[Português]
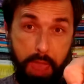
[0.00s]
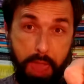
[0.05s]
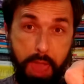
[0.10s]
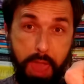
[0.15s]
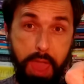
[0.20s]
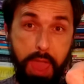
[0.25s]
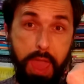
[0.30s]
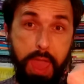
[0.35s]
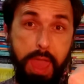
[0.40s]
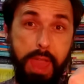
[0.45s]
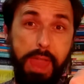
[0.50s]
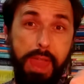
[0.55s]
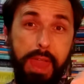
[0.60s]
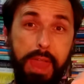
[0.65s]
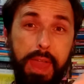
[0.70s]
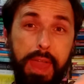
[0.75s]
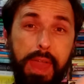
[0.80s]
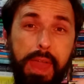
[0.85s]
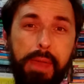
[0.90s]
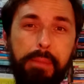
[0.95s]

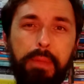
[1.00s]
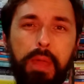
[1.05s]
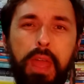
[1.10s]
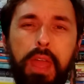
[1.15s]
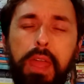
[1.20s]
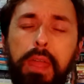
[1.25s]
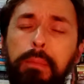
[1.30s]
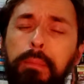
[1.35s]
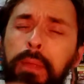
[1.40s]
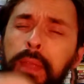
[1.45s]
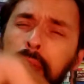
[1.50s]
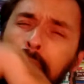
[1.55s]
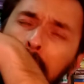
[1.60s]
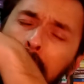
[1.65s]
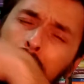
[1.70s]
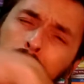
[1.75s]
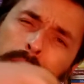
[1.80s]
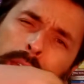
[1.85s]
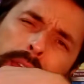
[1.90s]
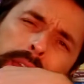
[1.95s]
É, baby!
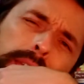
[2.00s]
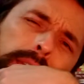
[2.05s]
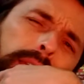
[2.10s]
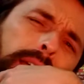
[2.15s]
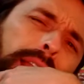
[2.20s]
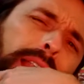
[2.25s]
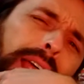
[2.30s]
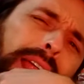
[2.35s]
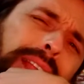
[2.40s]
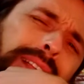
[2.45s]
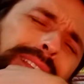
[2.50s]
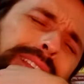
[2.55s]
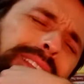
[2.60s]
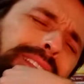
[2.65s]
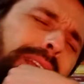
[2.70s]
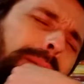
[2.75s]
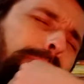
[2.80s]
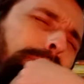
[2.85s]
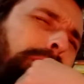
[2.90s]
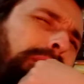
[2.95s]
Galera, vocês
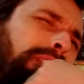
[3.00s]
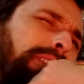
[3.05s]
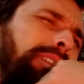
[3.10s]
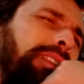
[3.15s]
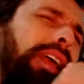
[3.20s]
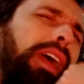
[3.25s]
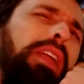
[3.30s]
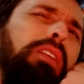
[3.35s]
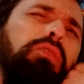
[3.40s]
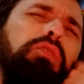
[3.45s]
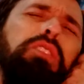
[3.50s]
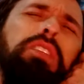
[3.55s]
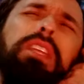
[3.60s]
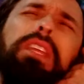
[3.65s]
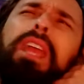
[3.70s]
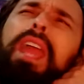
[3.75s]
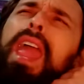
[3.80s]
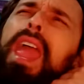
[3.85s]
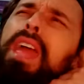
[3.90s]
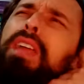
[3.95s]
já pensaram
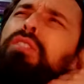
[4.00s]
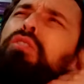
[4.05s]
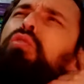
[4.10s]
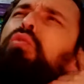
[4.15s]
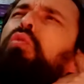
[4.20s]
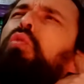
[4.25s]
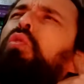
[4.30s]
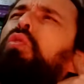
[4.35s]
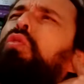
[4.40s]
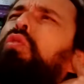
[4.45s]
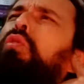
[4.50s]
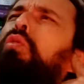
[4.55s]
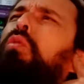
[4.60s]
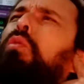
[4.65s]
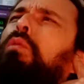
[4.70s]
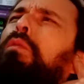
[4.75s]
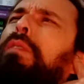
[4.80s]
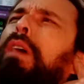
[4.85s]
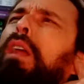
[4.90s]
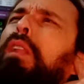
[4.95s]
se é justo
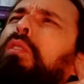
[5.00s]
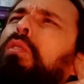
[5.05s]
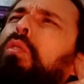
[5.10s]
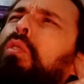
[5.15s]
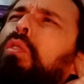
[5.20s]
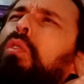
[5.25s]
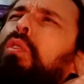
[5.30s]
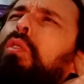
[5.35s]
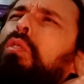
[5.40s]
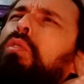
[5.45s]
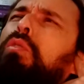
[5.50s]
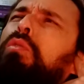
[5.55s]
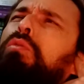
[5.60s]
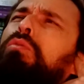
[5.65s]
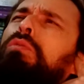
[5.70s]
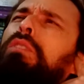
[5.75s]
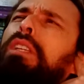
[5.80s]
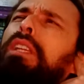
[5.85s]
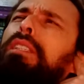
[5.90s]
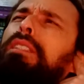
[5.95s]
o valor
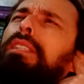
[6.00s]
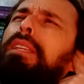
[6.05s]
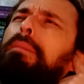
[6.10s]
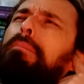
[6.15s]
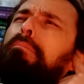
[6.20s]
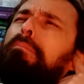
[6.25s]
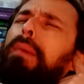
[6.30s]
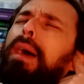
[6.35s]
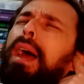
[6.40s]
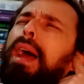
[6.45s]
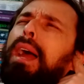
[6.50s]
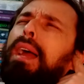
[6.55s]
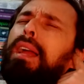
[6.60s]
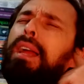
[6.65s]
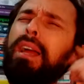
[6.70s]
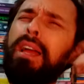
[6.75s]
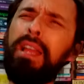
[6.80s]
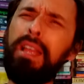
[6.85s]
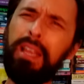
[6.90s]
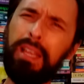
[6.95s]
que se
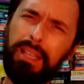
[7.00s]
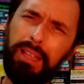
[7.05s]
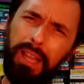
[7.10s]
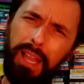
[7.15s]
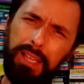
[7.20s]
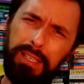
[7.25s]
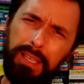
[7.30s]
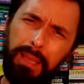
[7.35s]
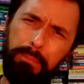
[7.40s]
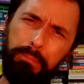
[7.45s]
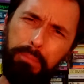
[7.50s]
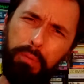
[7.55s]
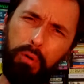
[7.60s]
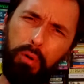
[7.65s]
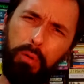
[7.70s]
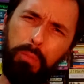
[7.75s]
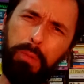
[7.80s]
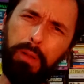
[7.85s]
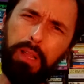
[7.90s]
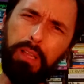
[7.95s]
paga nas
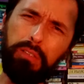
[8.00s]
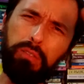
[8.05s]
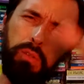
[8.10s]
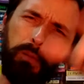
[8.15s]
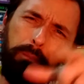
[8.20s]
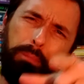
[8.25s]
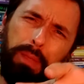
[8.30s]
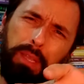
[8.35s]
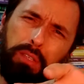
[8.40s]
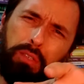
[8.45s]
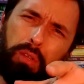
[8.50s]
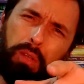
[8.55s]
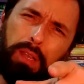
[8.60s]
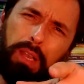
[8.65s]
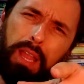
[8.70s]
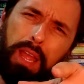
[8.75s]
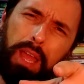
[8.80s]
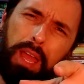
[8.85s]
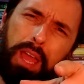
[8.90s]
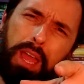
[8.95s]
repúblicas, no
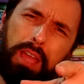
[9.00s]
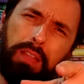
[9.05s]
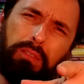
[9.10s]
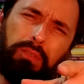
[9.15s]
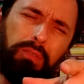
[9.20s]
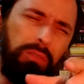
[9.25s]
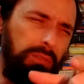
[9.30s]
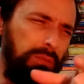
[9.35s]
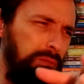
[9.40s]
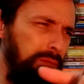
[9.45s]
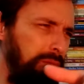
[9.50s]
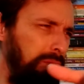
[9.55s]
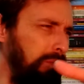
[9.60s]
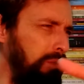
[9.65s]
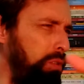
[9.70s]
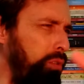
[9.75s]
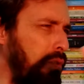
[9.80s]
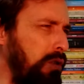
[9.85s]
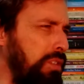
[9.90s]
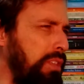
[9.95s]
pensionato,
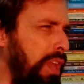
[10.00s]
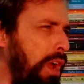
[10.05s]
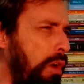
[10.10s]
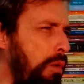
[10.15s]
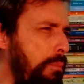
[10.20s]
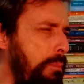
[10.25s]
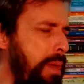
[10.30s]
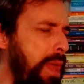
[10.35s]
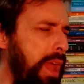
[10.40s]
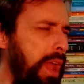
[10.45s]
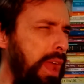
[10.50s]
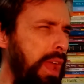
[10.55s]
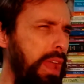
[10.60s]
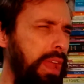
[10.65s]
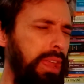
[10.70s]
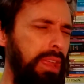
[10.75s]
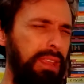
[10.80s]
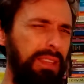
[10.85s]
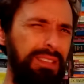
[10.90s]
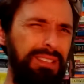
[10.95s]
nos
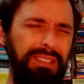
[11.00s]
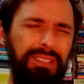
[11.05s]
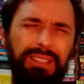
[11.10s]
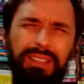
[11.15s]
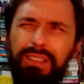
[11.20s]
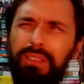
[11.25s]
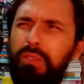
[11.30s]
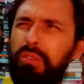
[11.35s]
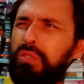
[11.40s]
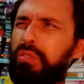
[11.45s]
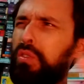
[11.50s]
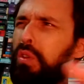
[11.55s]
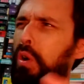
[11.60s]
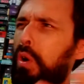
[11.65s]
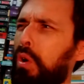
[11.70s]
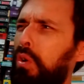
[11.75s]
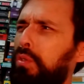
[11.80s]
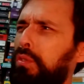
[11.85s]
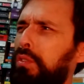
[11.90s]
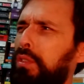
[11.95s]
albergues, nos
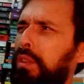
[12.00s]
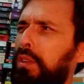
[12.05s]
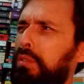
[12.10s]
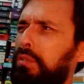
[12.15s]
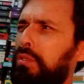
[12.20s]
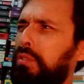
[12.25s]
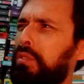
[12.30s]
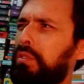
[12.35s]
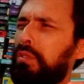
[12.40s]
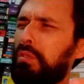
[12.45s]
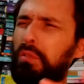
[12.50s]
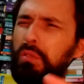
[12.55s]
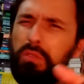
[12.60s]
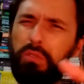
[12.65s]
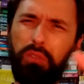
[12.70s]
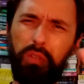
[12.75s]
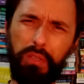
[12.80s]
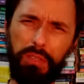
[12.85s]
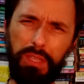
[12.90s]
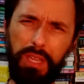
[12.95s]
hostels,
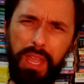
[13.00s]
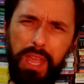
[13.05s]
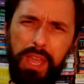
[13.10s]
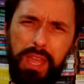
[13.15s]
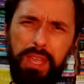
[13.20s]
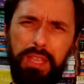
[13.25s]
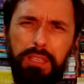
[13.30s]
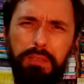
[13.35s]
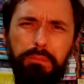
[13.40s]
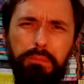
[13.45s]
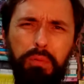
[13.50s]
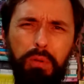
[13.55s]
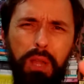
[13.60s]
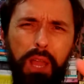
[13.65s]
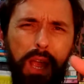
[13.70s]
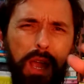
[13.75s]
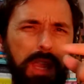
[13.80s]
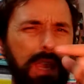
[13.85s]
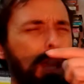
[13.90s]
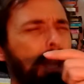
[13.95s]
nos hotéis, por
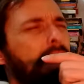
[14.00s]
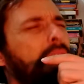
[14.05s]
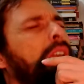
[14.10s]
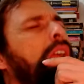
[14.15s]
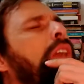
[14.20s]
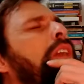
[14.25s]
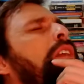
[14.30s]
aí?